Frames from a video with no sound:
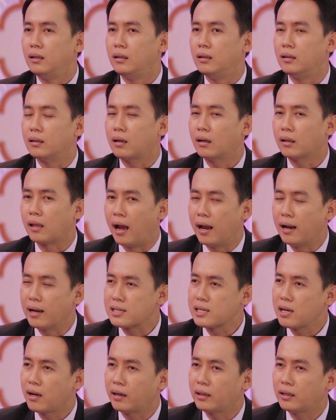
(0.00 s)
À, có thể
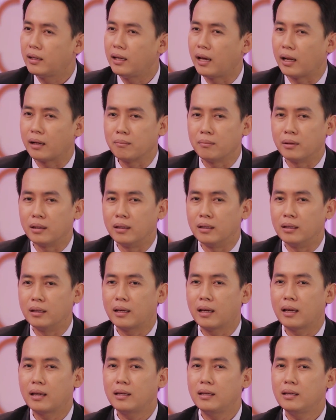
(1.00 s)
là sao anh kia ảnh bị
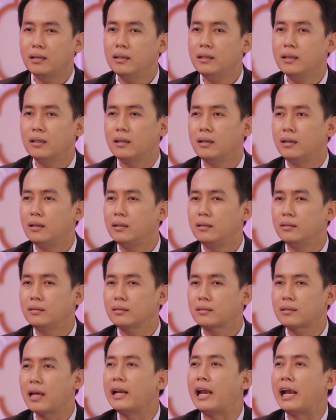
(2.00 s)
cái
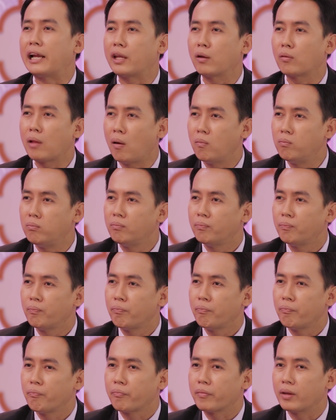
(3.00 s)
uh, tai nạn giao thông.
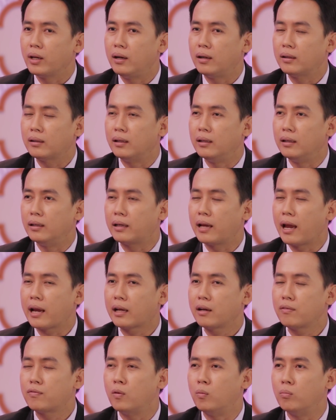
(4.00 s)
Yeah. À, thì
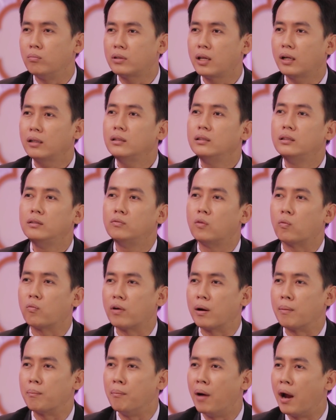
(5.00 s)
các cái vùng chấn thương một
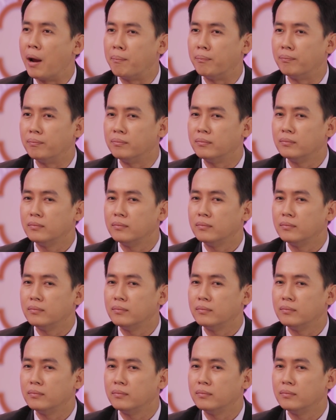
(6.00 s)
phần mềm